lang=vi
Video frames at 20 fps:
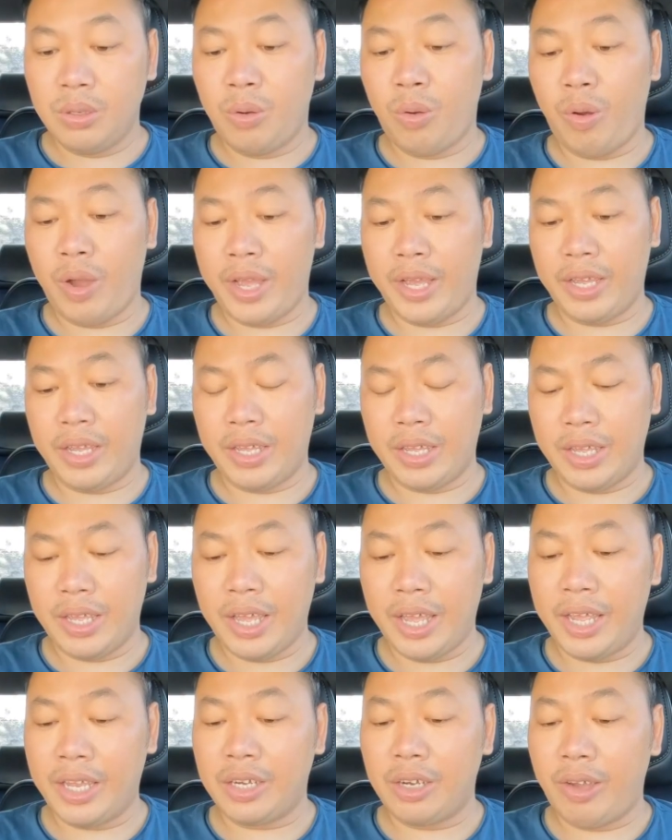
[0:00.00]
hoa
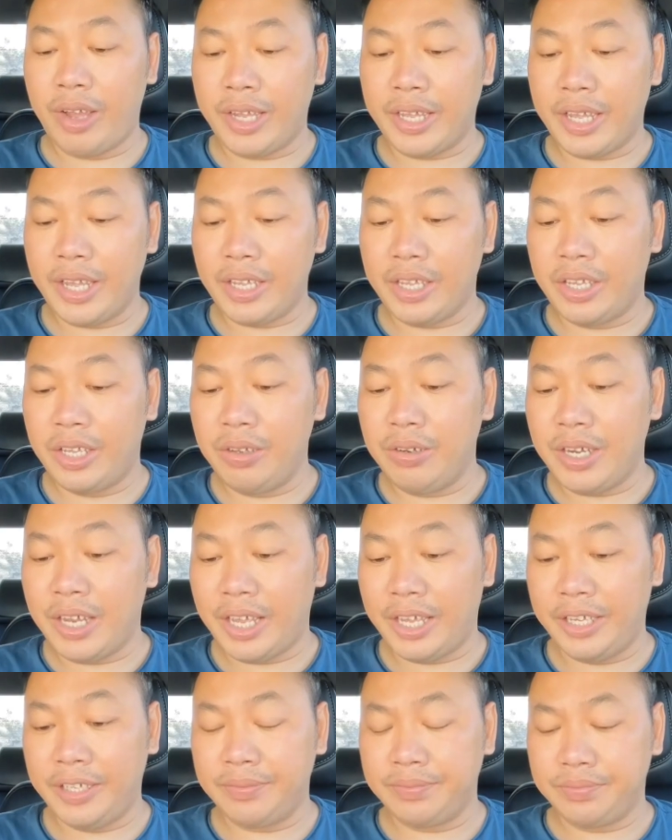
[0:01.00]
hàng loạt các khiếu
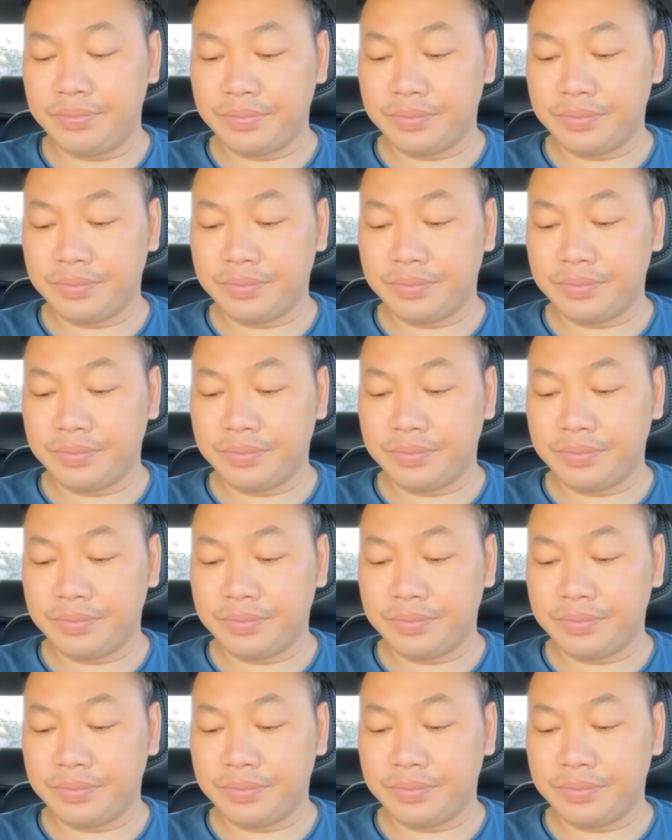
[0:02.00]
nại